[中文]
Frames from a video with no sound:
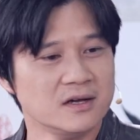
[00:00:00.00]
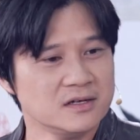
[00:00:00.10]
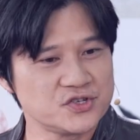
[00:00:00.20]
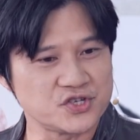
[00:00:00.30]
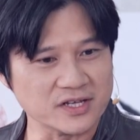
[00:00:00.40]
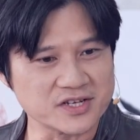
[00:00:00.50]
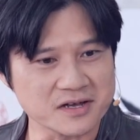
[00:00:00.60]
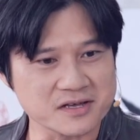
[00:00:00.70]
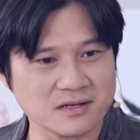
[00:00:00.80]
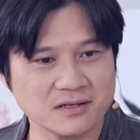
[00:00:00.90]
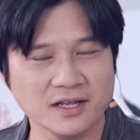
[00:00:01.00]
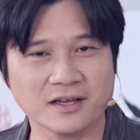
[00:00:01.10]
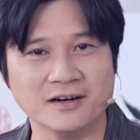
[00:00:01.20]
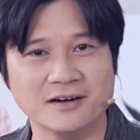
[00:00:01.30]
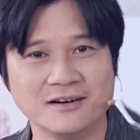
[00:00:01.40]
谁在那
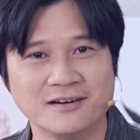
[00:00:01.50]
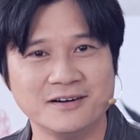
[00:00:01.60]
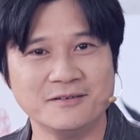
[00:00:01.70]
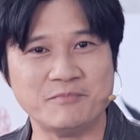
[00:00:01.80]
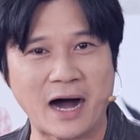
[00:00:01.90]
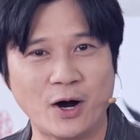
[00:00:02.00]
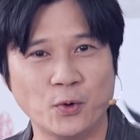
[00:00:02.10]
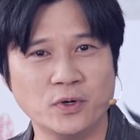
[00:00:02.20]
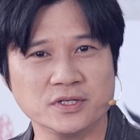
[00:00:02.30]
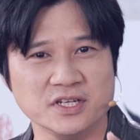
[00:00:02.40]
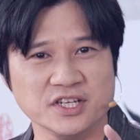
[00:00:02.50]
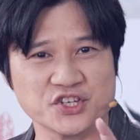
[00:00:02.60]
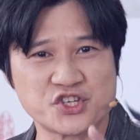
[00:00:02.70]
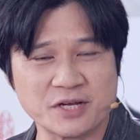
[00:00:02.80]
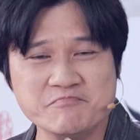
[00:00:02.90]
个把握着你的
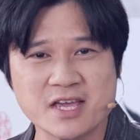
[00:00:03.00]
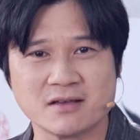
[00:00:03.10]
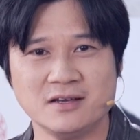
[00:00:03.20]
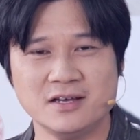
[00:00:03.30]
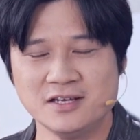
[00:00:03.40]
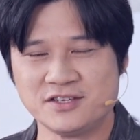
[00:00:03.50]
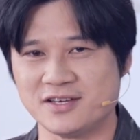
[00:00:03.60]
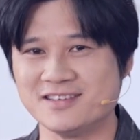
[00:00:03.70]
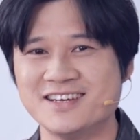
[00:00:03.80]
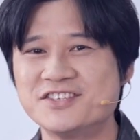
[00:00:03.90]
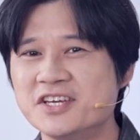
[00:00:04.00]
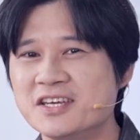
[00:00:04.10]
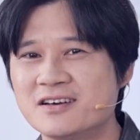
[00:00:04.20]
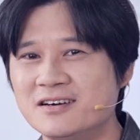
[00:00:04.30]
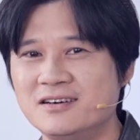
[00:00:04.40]
生命？谁在这一
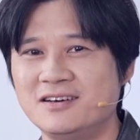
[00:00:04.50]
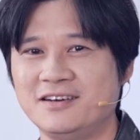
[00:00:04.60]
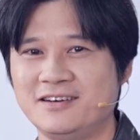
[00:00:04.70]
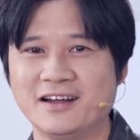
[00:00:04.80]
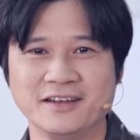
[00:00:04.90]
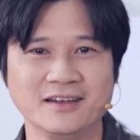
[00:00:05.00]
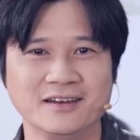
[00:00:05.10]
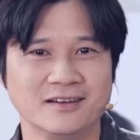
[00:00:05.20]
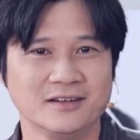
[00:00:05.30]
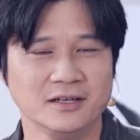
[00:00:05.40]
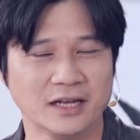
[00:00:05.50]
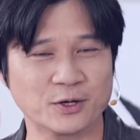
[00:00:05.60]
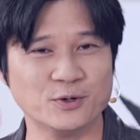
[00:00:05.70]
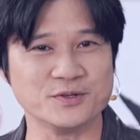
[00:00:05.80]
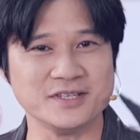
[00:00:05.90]
刻让你能
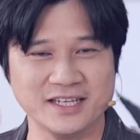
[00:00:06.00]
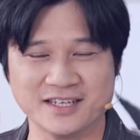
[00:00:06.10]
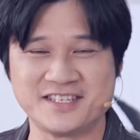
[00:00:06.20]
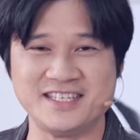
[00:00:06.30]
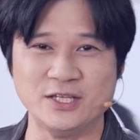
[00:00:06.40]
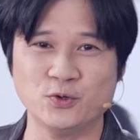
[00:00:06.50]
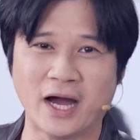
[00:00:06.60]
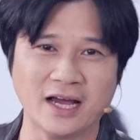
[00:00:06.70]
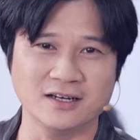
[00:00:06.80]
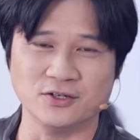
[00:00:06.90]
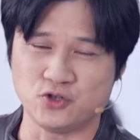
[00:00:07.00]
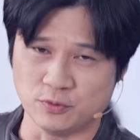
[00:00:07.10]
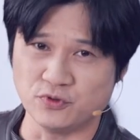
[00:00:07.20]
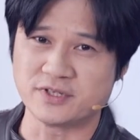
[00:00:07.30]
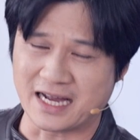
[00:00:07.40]
够你的喜怒哀乐全
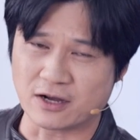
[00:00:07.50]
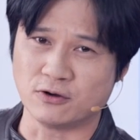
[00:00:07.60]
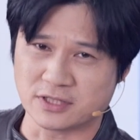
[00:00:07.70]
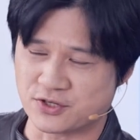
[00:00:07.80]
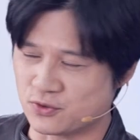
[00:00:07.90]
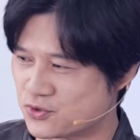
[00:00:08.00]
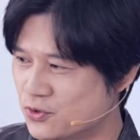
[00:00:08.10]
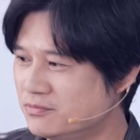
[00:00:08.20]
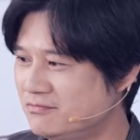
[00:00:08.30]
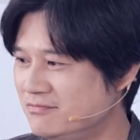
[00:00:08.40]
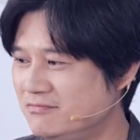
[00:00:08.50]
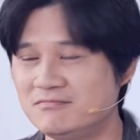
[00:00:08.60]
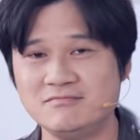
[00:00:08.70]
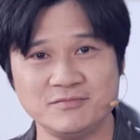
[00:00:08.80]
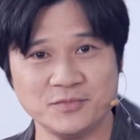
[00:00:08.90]
部掌控在手中，
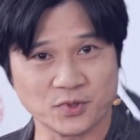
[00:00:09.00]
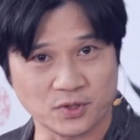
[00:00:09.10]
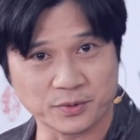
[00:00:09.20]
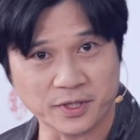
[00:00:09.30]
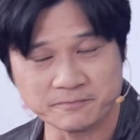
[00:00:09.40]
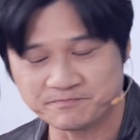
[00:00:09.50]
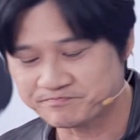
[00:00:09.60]
对不对？